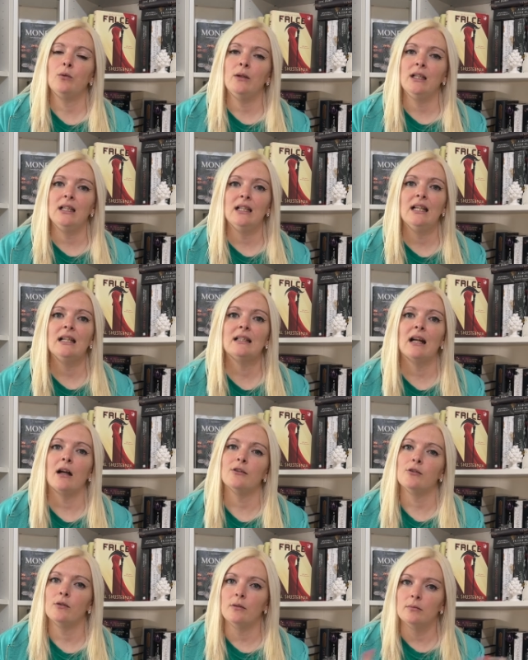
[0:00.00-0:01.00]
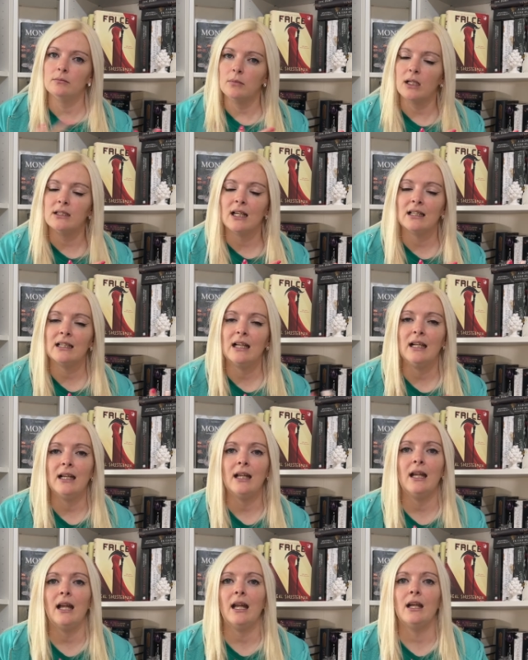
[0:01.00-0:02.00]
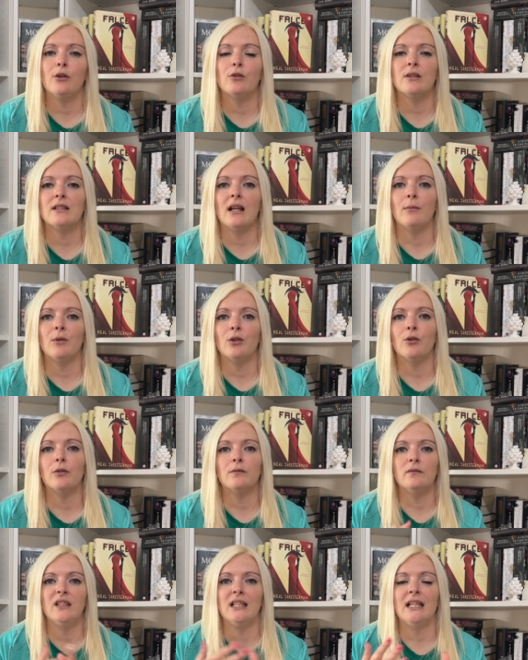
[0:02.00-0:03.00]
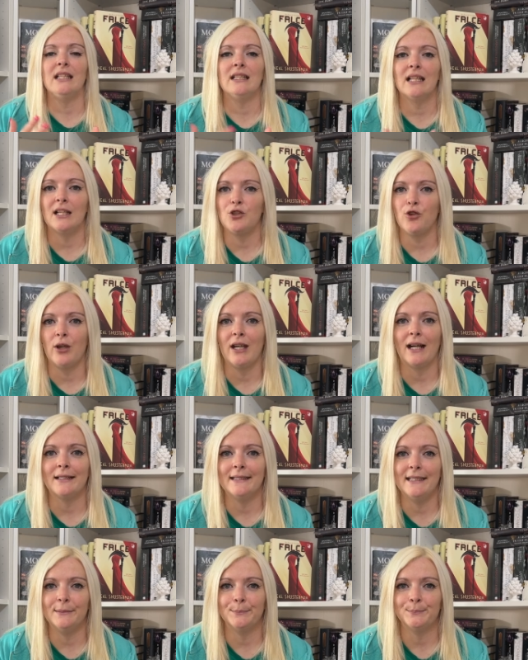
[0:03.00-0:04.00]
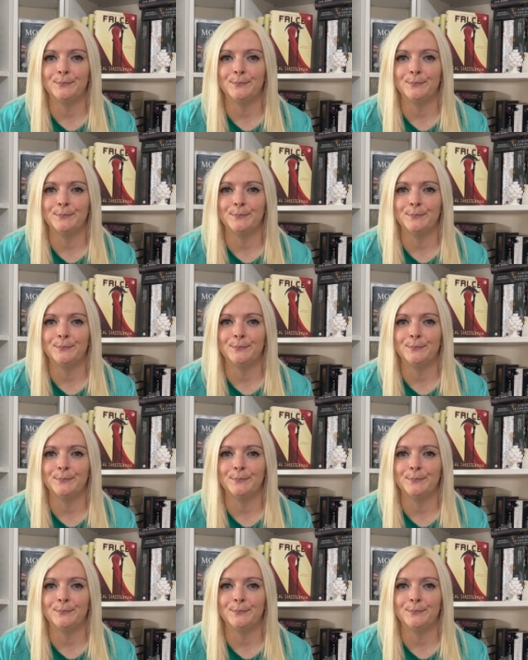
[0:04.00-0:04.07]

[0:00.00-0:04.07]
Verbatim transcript: quindi nel caso andate lì e così almeno vi tenete aggiornati.